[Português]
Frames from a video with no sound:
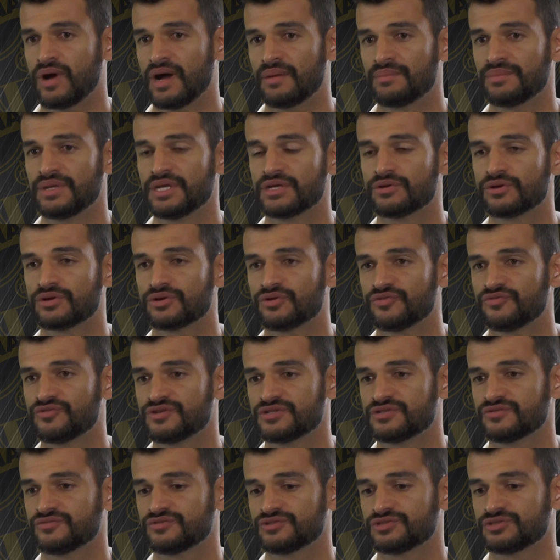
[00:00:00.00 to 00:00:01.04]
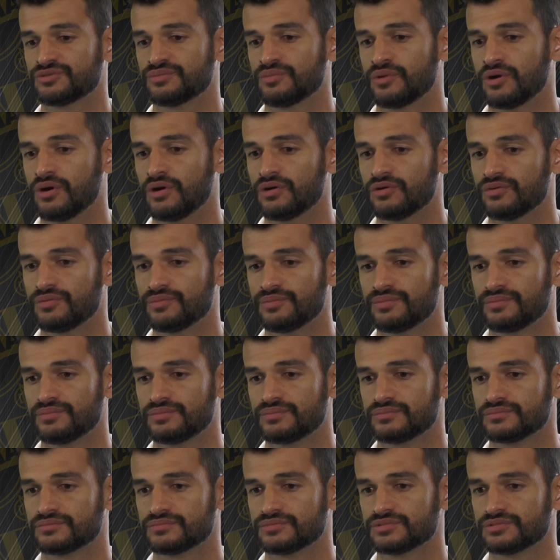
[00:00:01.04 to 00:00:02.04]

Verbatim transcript: é um amigo que eu fiz no futebol,